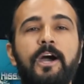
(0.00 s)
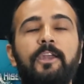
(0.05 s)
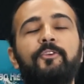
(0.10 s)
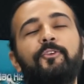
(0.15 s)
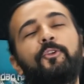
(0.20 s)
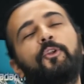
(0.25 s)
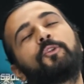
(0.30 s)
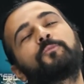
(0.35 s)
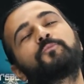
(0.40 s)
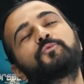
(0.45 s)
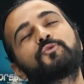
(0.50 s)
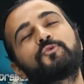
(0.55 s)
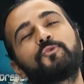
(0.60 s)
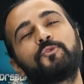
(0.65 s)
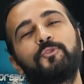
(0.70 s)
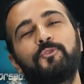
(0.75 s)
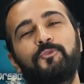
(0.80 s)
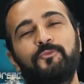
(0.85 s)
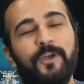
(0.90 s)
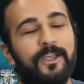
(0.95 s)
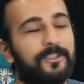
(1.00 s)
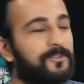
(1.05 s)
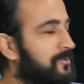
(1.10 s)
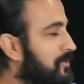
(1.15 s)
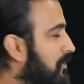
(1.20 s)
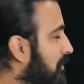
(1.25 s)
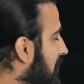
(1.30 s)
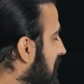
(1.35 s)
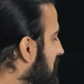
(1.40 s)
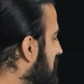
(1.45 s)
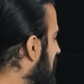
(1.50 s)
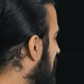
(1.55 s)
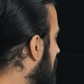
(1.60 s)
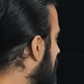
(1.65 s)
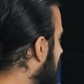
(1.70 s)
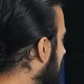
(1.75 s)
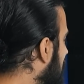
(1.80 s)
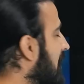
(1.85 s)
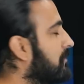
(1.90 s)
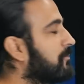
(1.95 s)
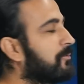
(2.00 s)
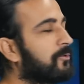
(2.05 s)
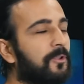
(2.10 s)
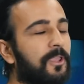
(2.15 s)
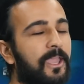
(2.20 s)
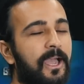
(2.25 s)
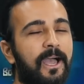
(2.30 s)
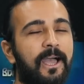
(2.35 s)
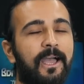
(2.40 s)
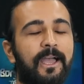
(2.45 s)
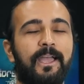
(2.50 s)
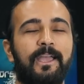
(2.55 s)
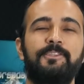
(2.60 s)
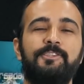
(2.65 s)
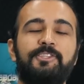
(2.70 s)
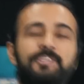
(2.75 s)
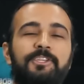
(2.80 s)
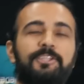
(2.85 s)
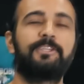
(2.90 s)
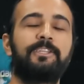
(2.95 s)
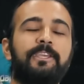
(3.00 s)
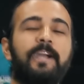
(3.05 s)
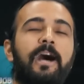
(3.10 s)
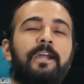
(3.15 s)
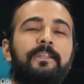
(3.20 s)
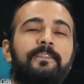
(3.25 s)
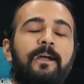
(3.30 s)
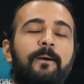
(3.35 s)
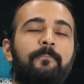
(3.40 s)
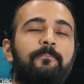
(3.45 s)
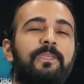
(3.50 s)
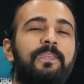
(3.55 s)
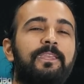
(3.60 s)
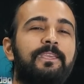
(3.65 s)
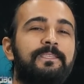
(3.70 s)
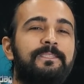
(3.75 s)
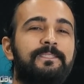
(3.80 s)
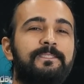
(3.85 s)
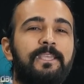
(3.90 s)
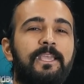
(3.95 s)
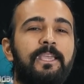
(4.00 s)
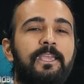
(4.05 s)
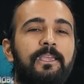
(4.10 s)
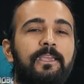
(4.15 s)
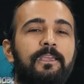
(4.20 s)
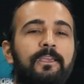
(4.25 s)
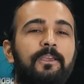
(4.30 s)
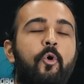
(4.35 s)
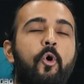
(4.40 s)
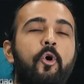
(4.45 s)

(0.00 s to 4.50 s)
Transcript: yargılı olup şunu lütfen söylemeyin. Hani buraya ciddi artan bir hisseyi